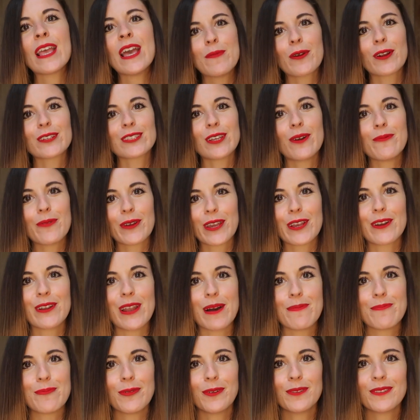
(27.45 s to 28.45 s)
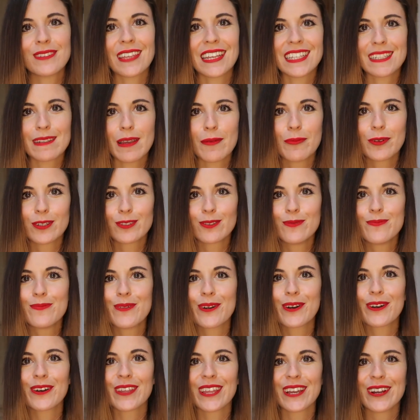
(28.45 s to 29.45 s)
Me he cortado un poquito las puntas y me he puesto un
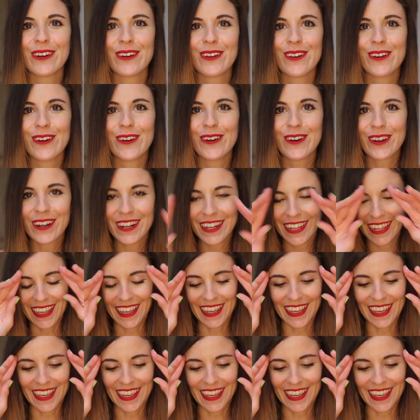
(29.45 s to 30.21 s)
poco de color.